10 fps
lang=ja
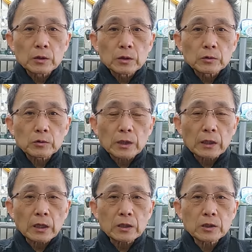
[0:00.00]
少し
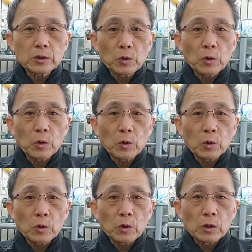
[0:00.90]
形を
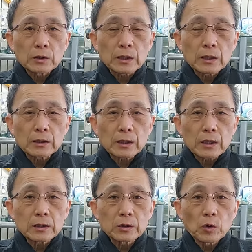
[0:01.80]
全体
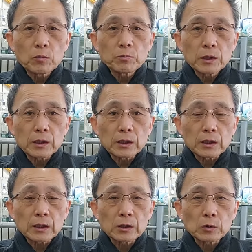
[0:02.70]
に4ミリ
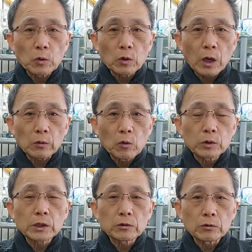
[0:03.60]
店長あの大
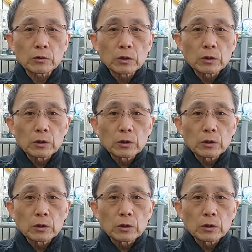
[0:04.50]
きく